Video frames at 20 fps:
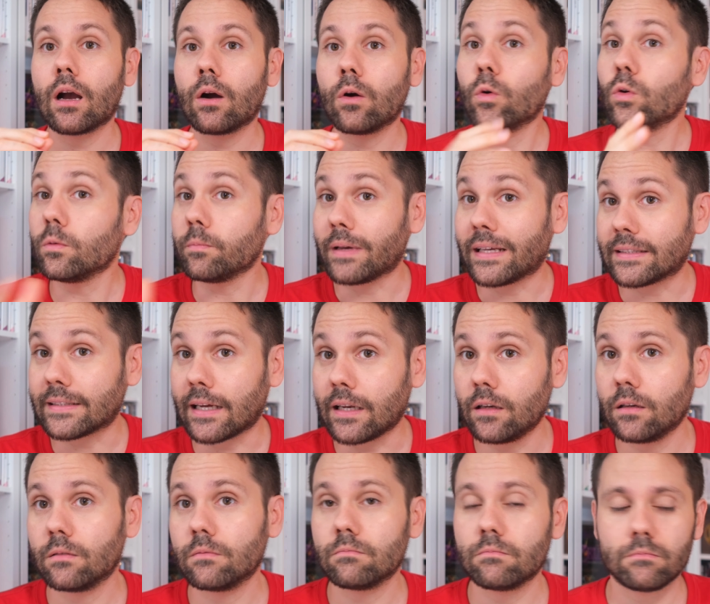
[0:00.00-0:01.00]
Un
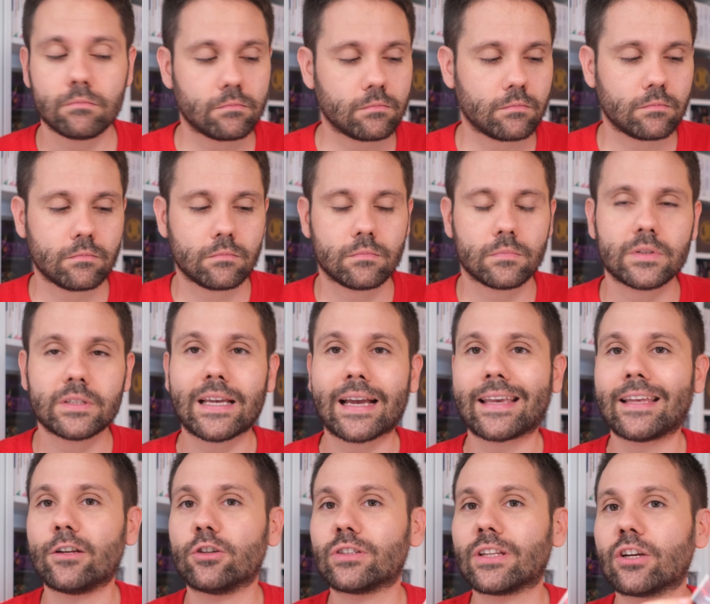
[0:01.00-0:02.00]
Metal. Y
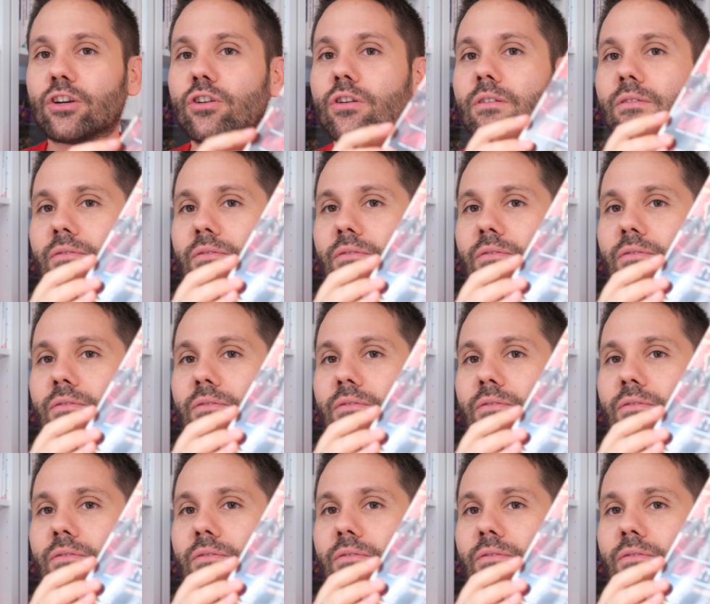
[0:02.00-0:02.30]
aquí lo tengo